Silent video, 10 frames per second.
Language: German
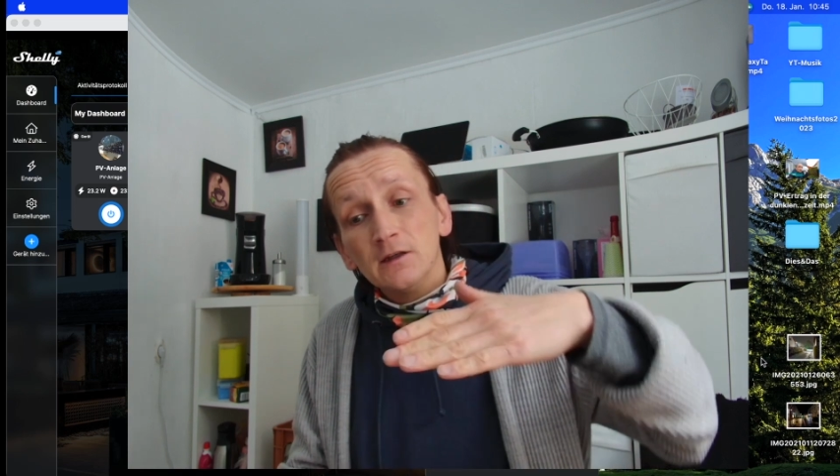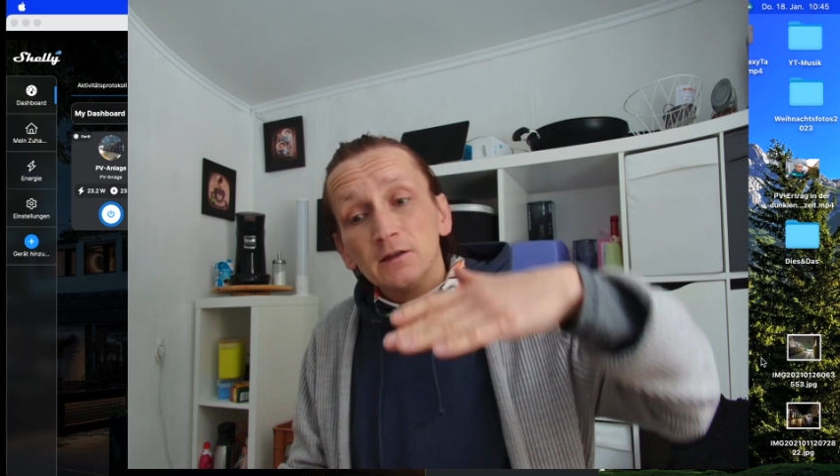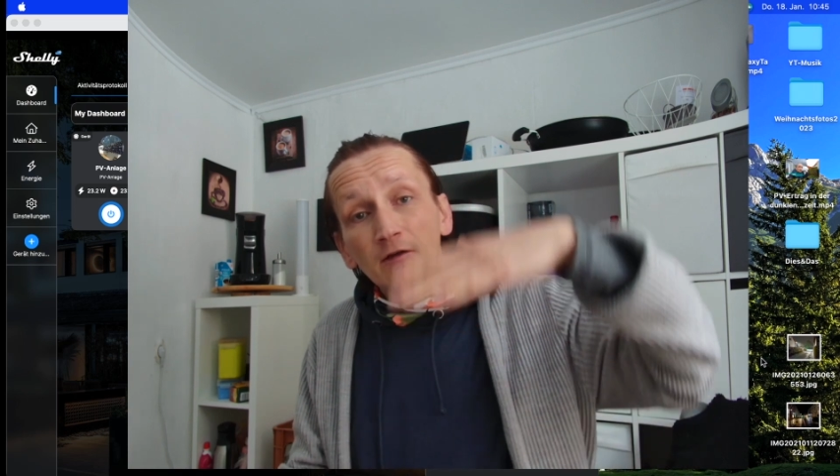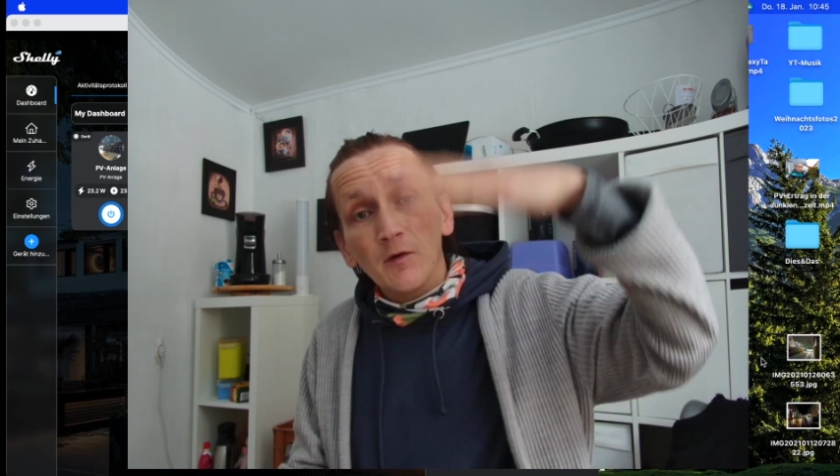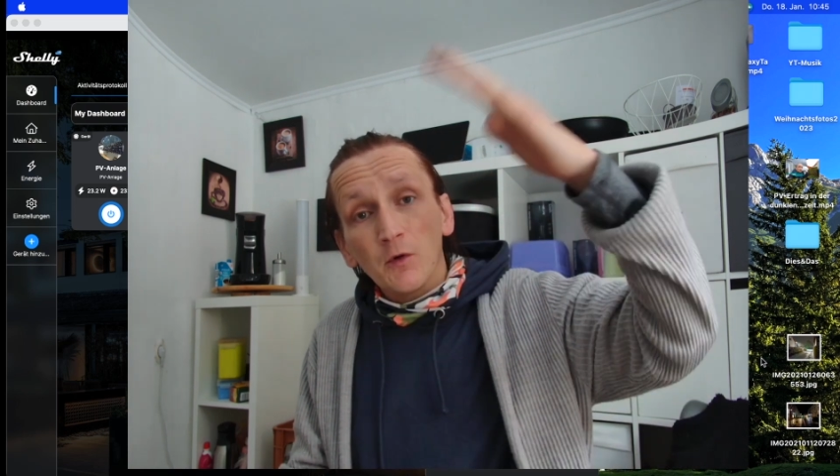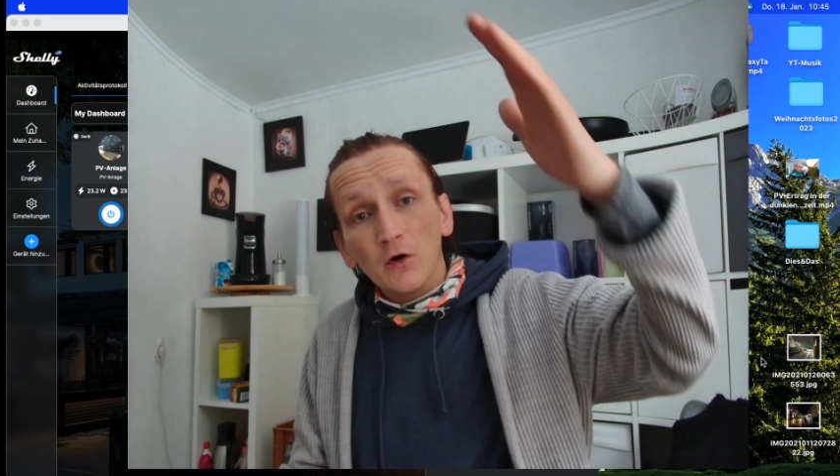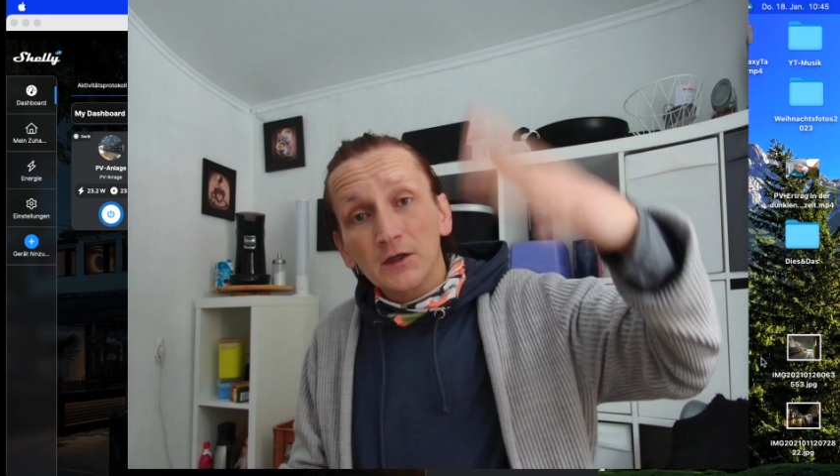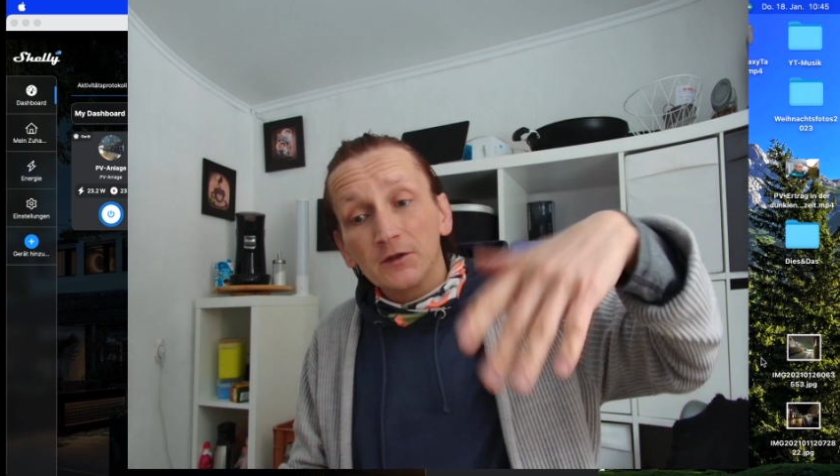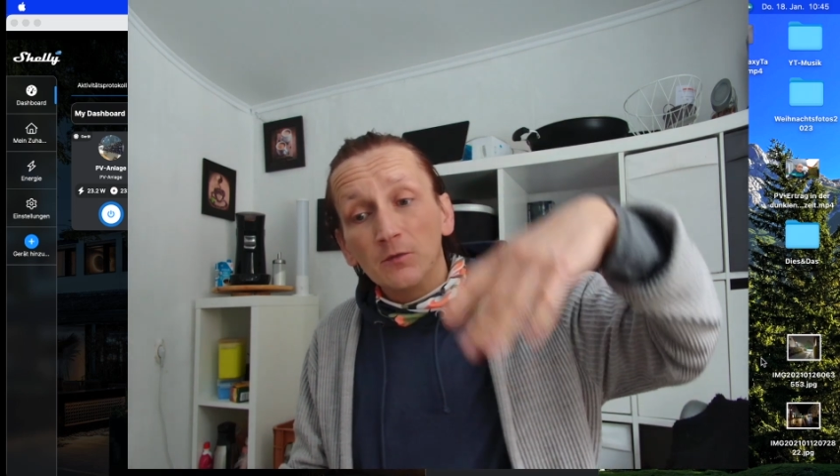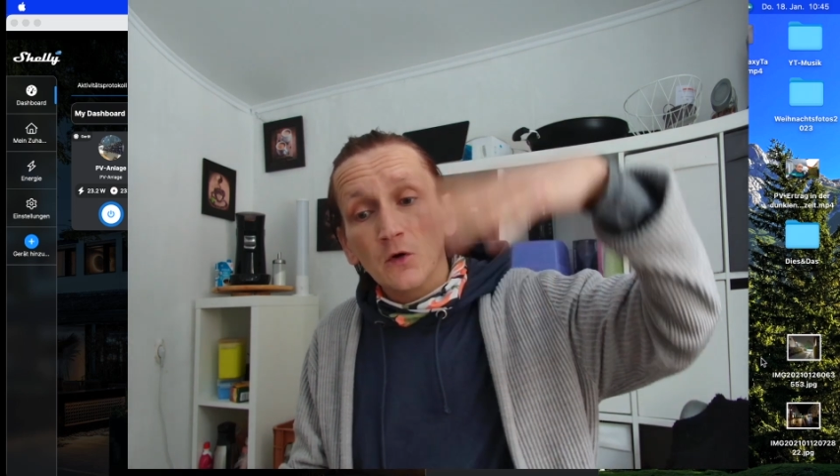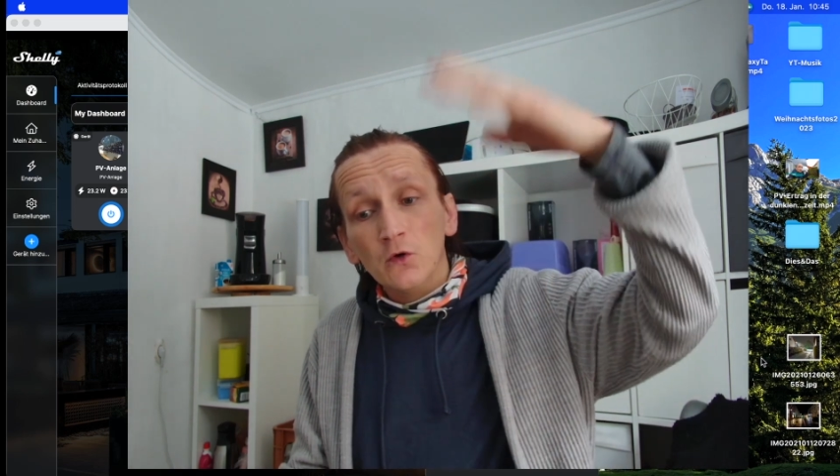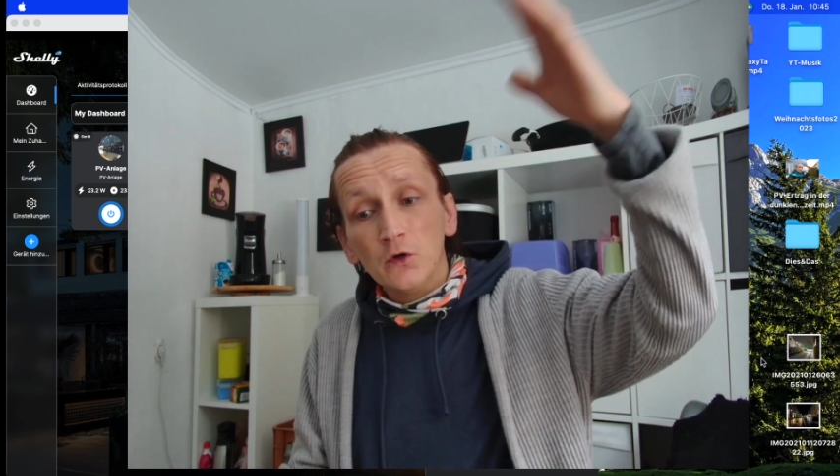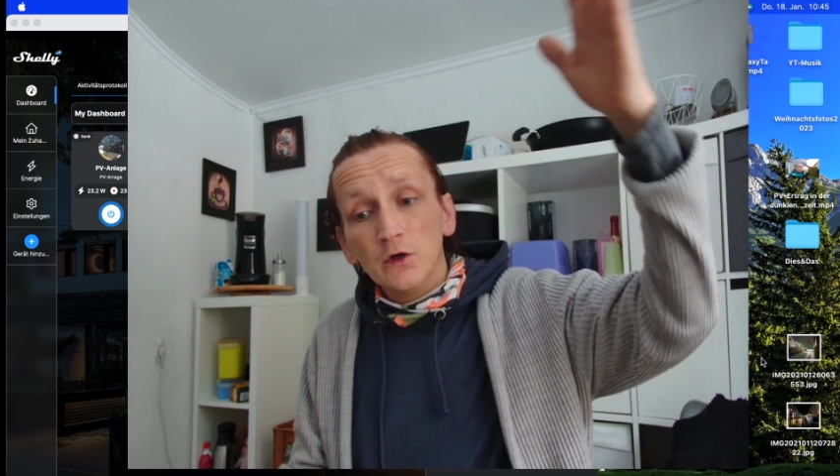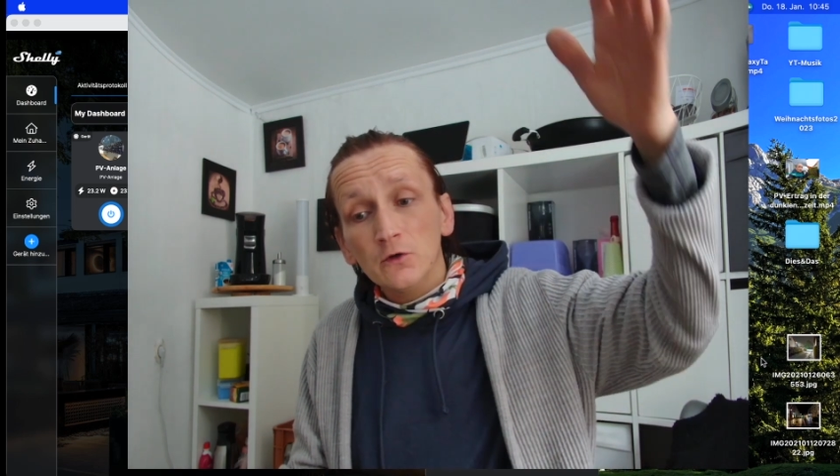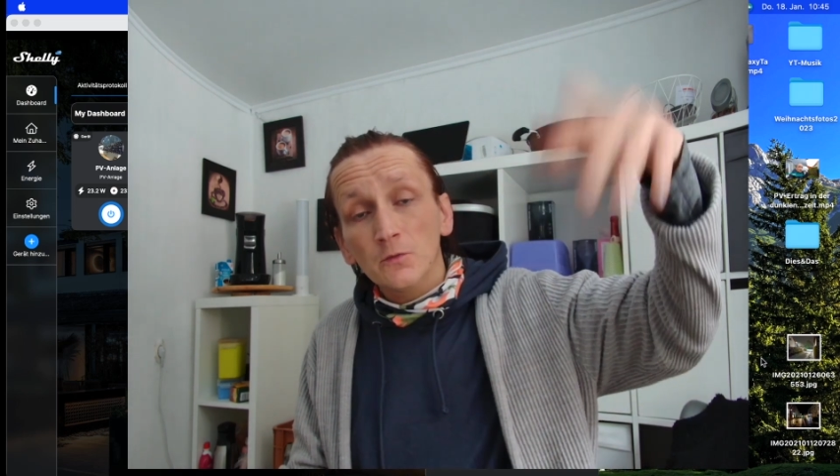der Verbrauch geht immer
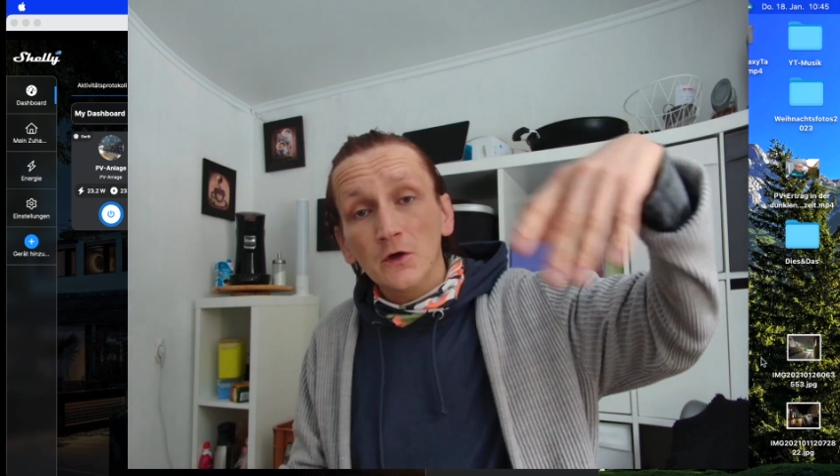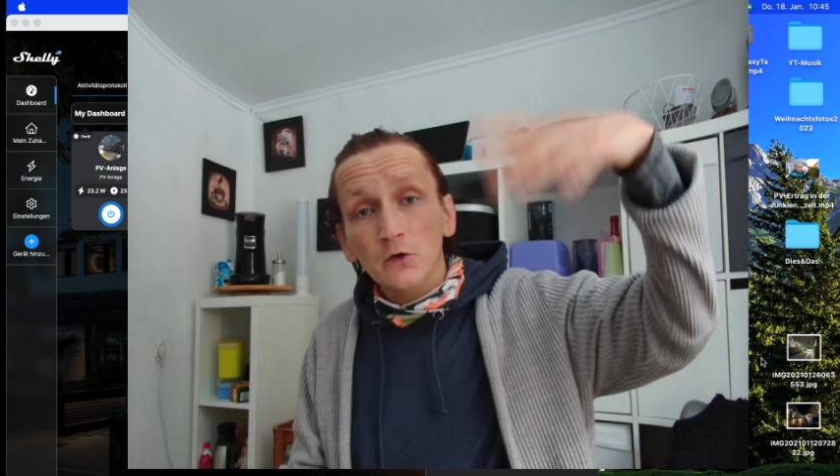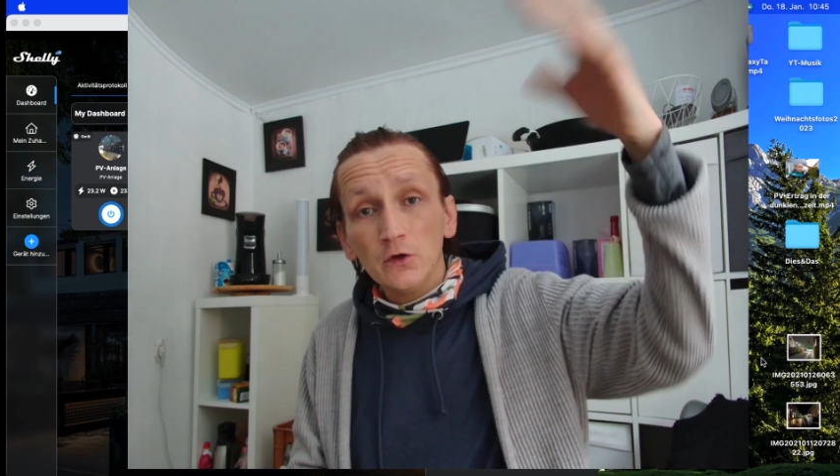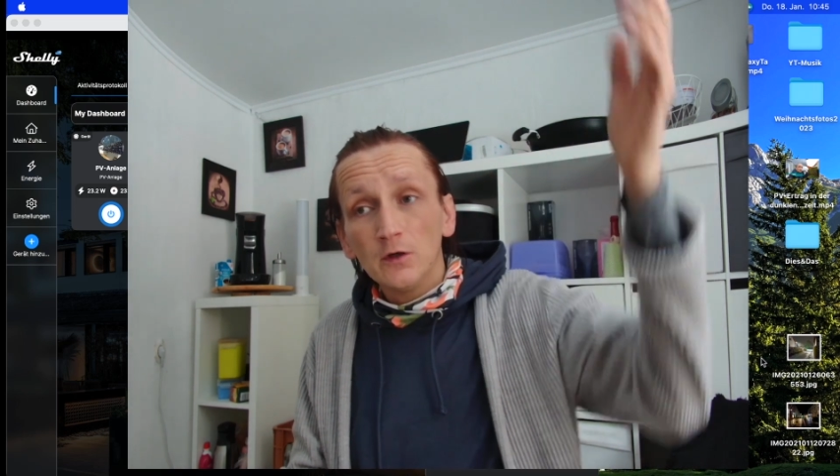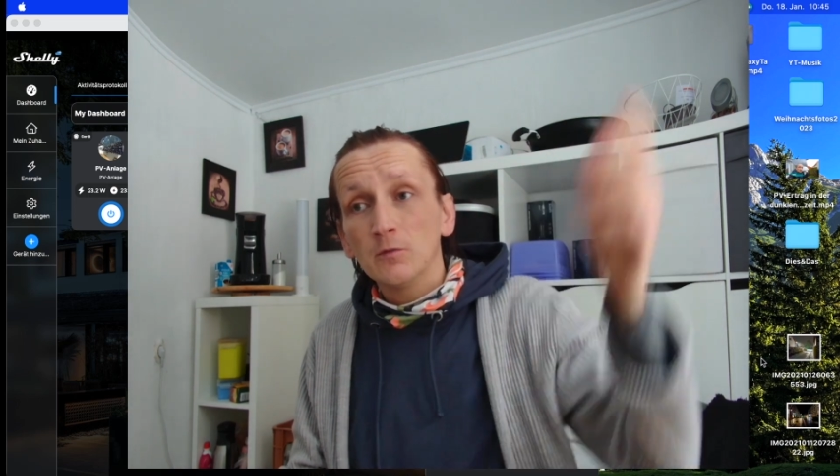höher, immer höher,